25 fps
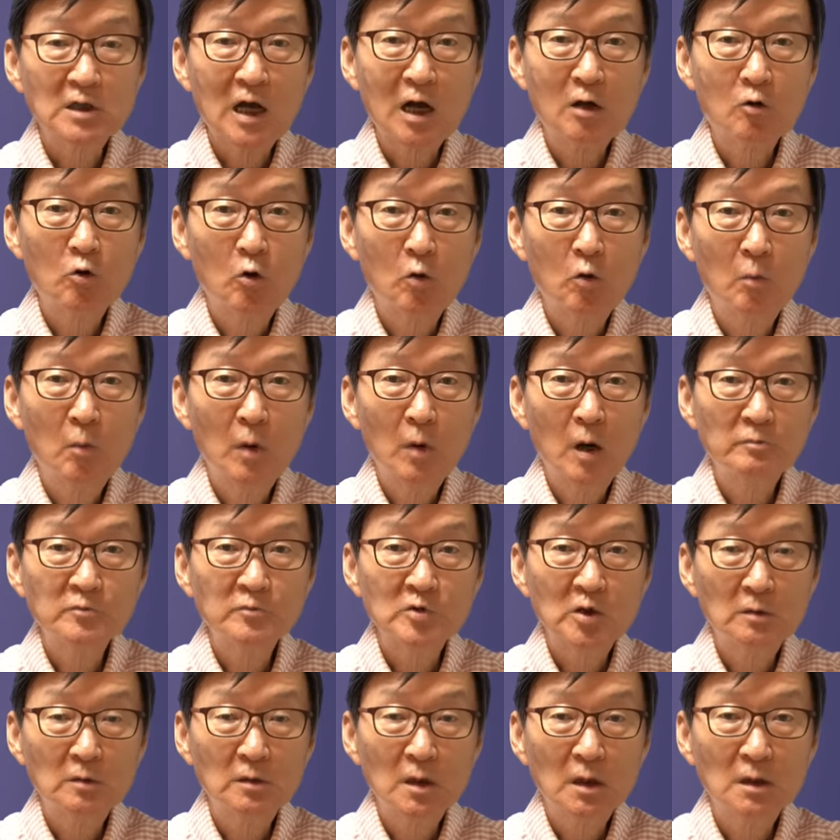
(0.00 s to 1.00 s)
항공모함
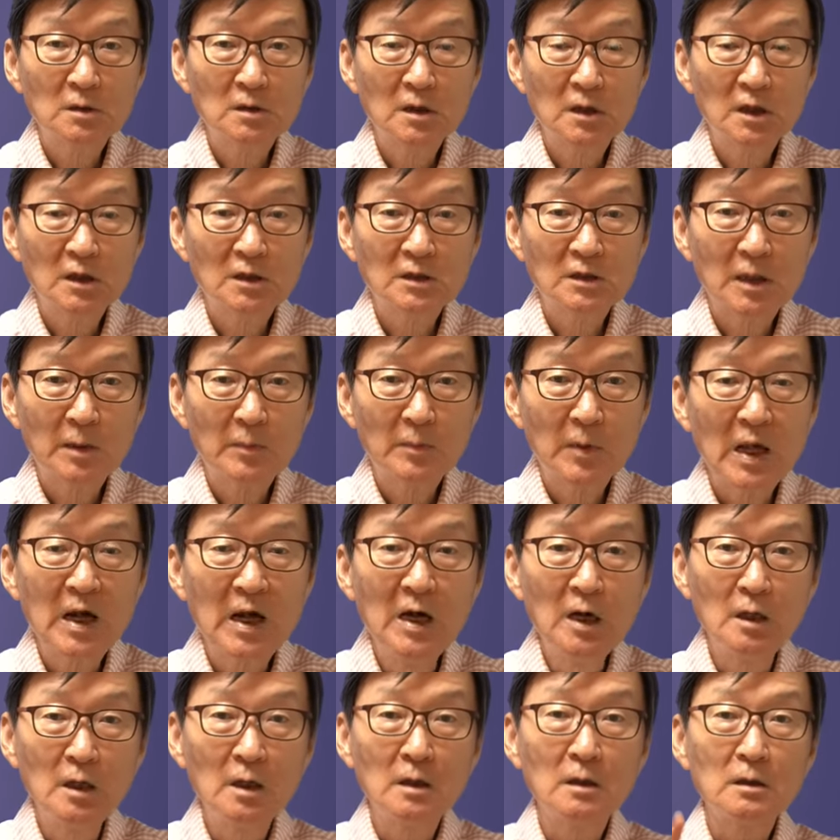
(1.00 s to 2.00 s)
전단을 늘리기 때문에
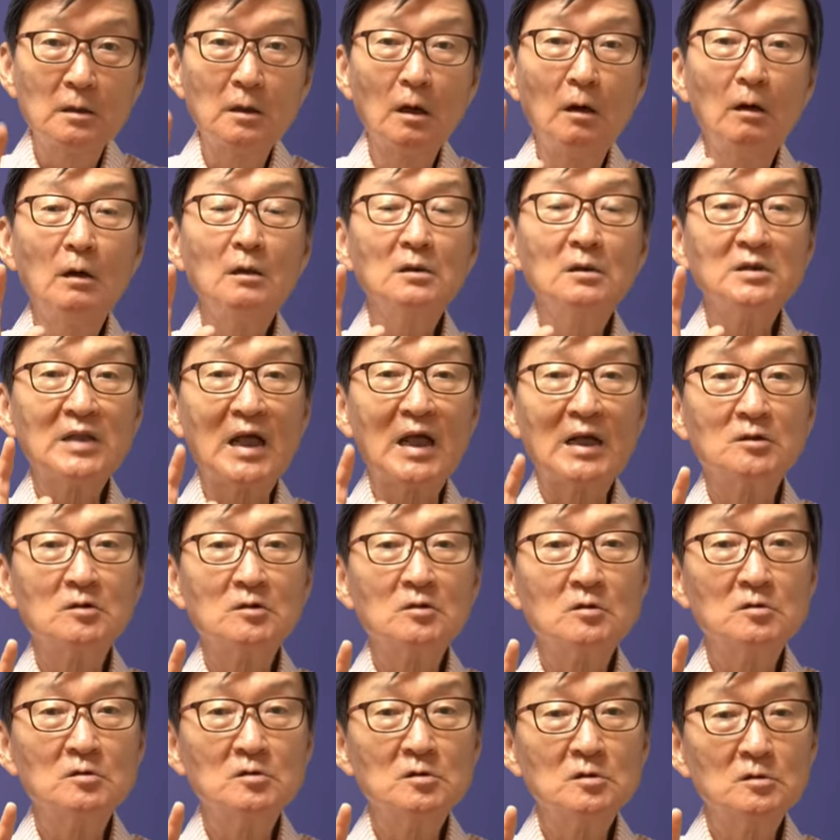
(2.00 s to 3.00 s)

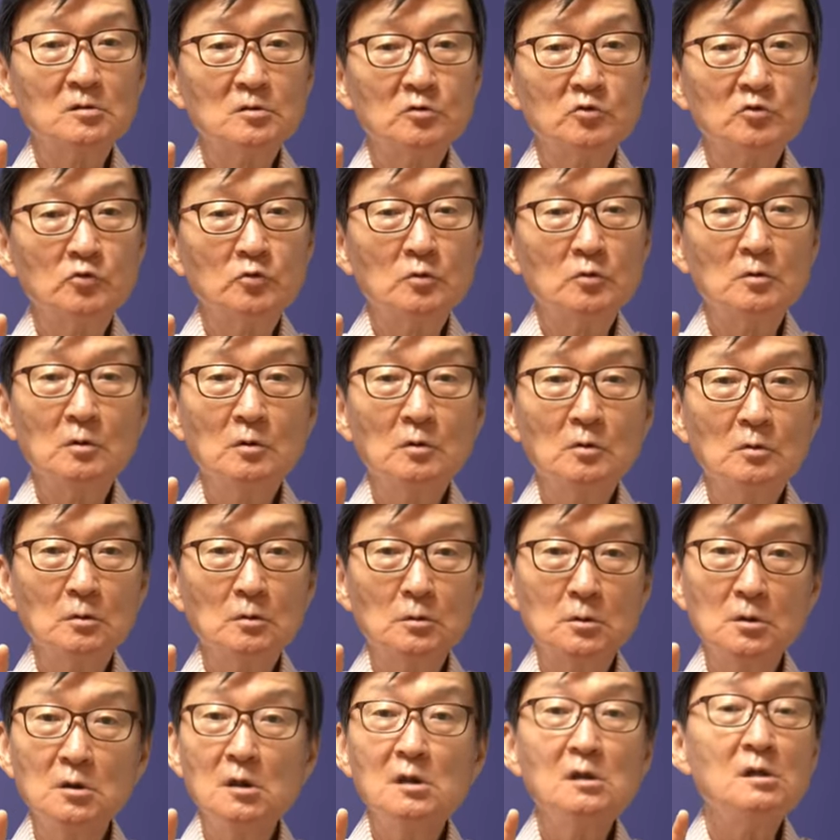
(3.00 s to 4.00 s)
열다섯 척 수준으로
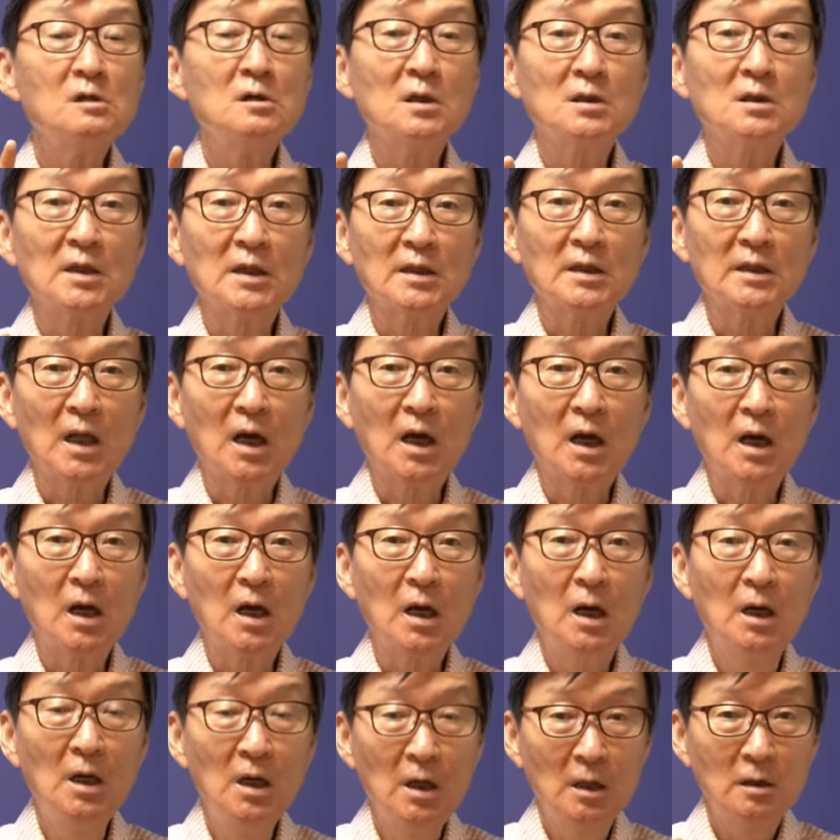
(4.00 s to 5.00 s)
늘려야
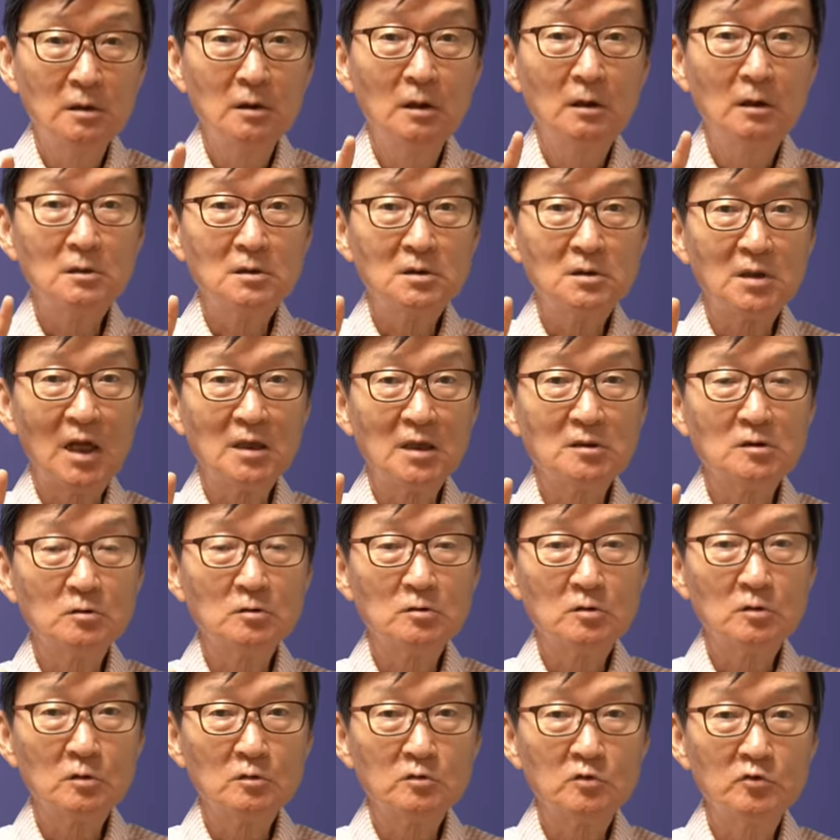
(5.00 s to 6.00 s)
된다
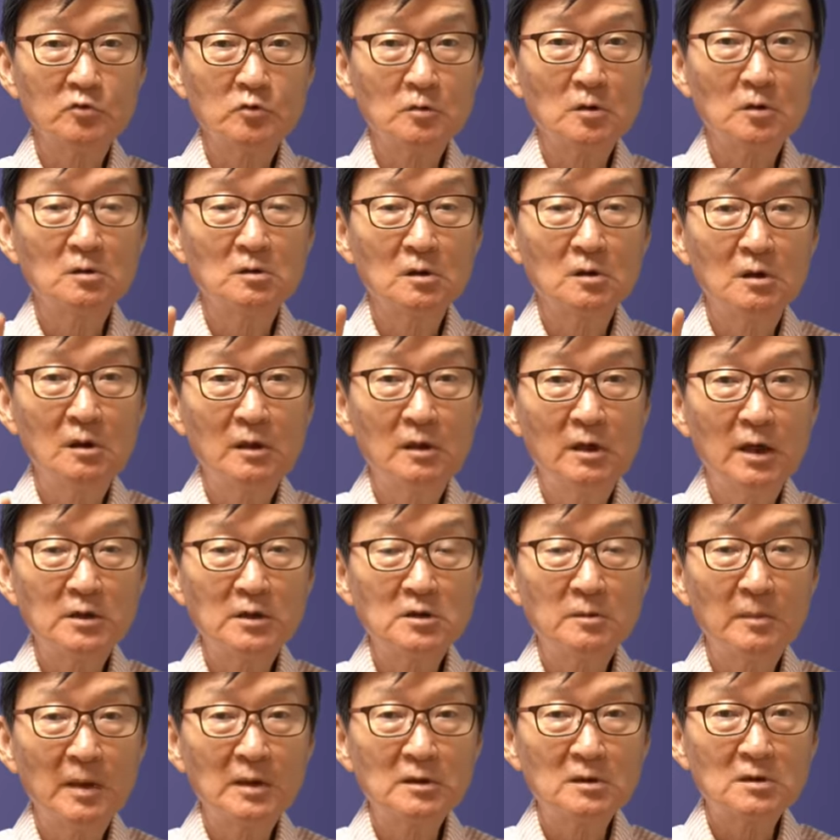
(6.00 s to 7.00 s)
열다섯 척 수준을
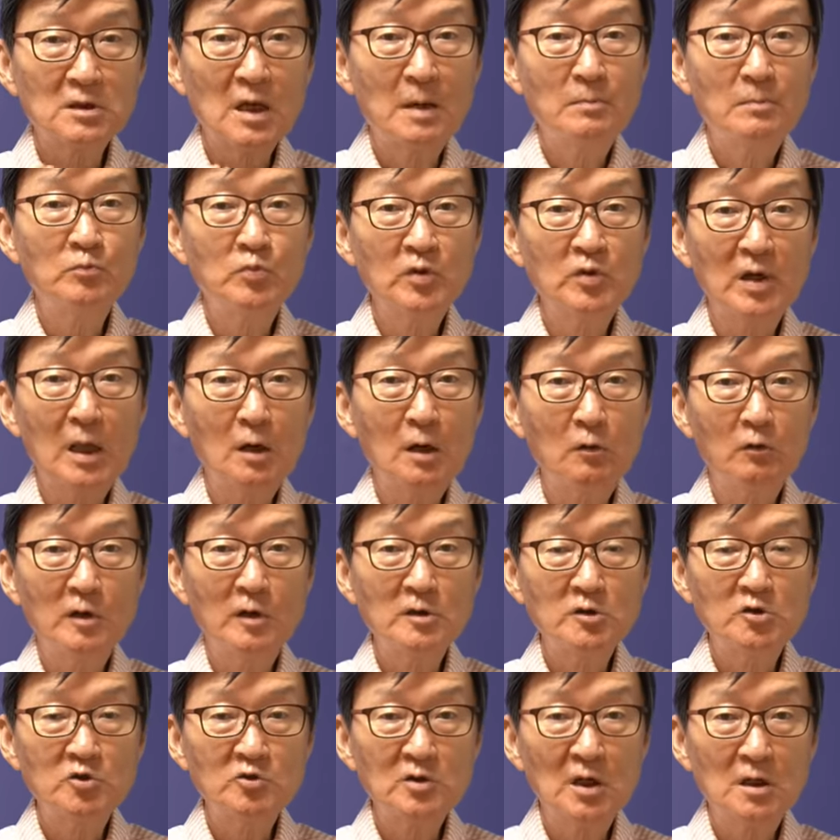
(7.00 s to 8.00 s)
늘려야지만 삼분의일
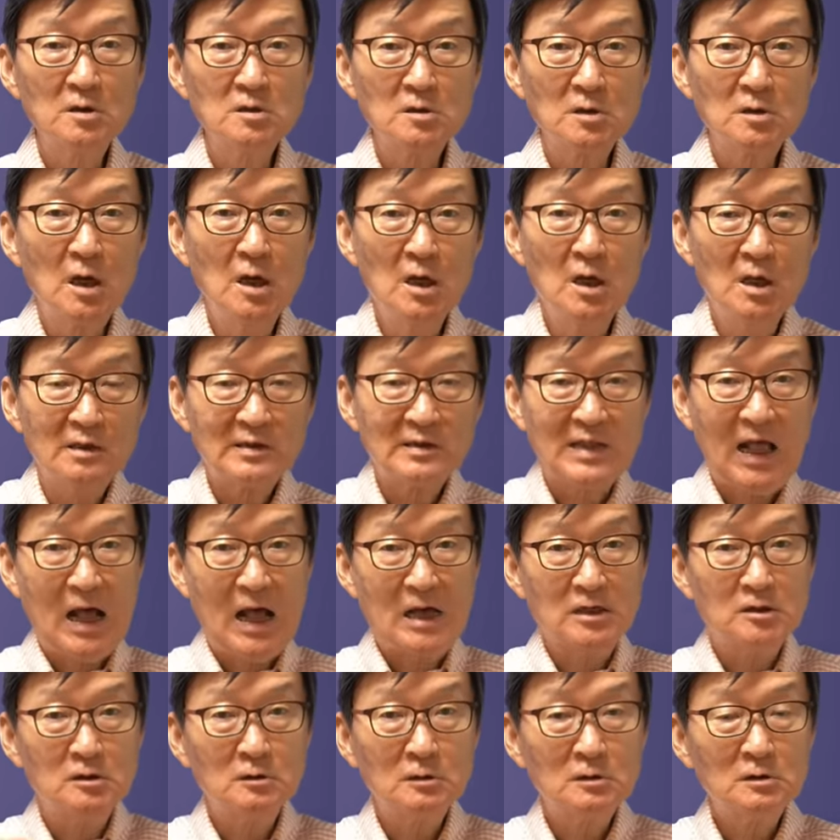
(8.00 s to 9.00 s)
원칙에서
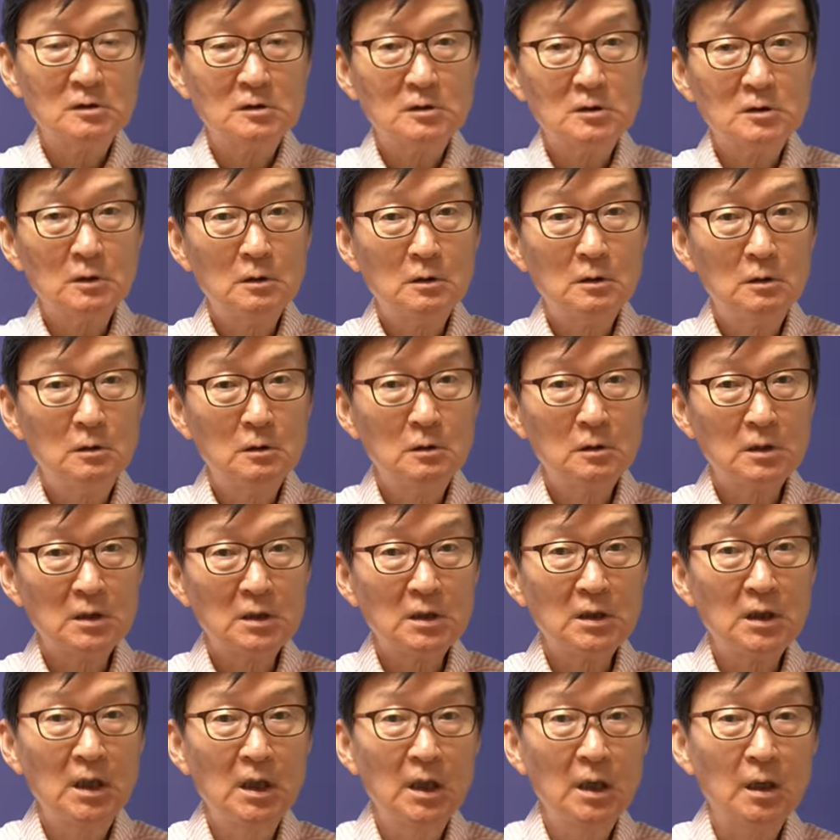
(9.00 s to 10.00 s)
다섯
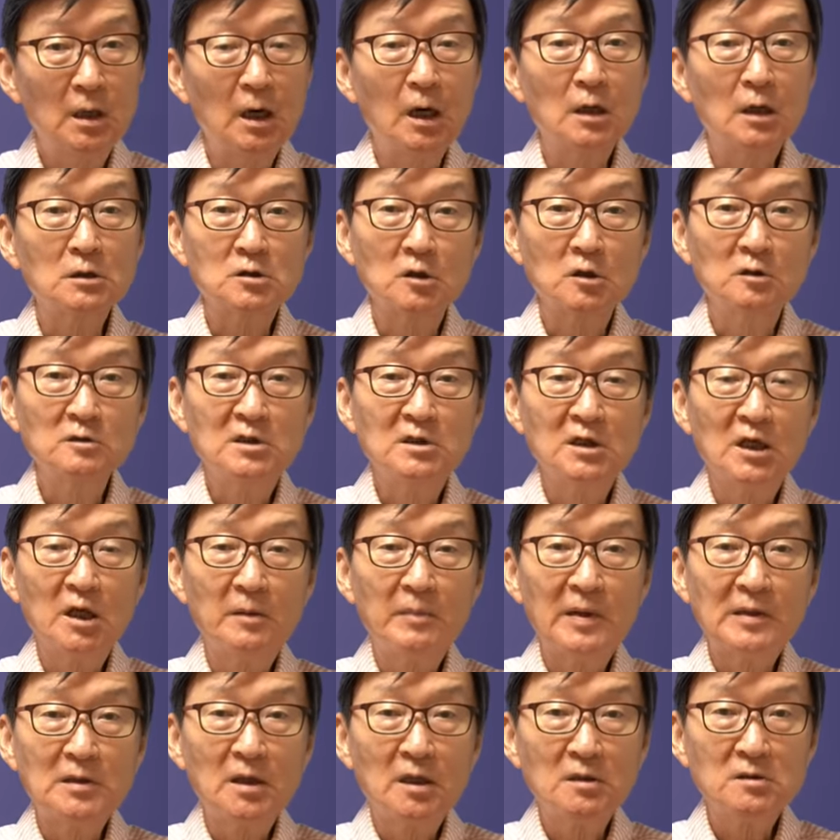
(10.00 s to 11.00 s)
척이 어, 전 세계
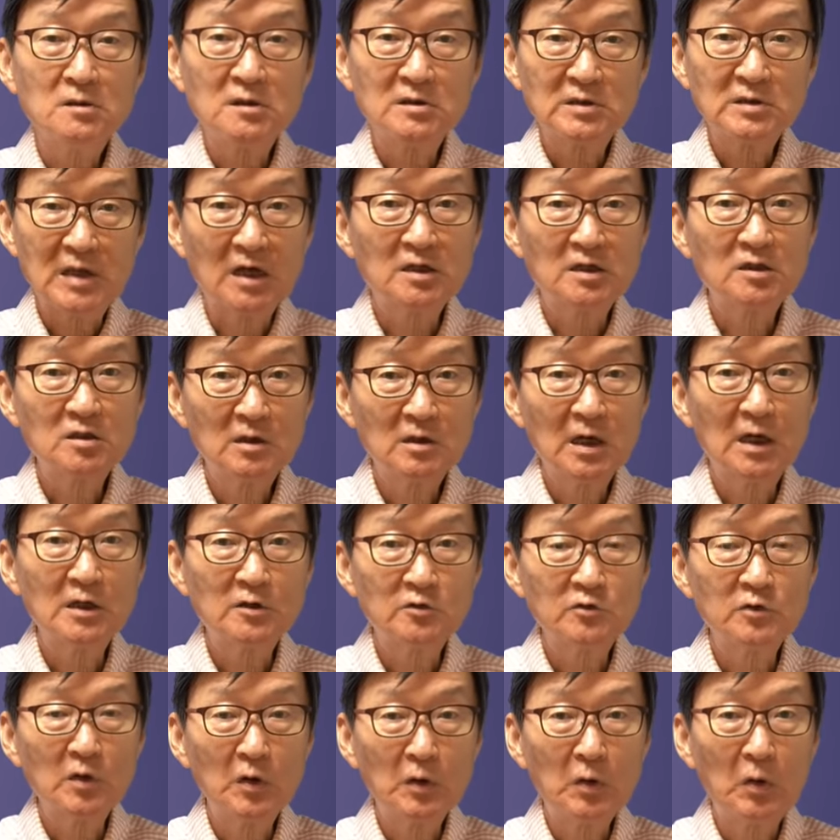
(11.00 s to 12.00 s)
바다에서 작전할
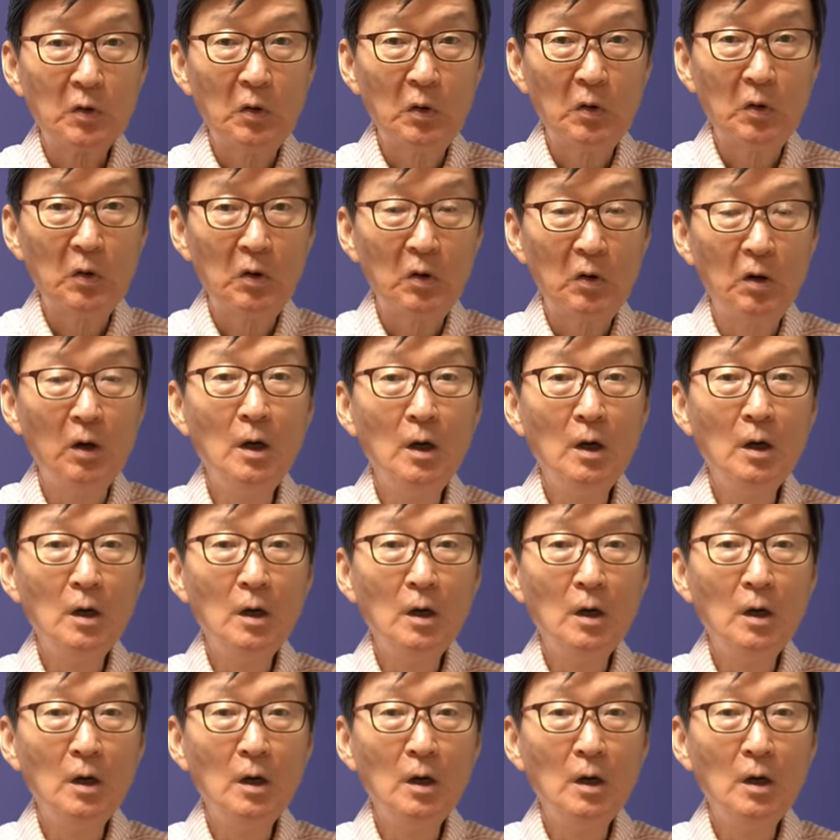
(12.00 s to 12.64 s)
수 있고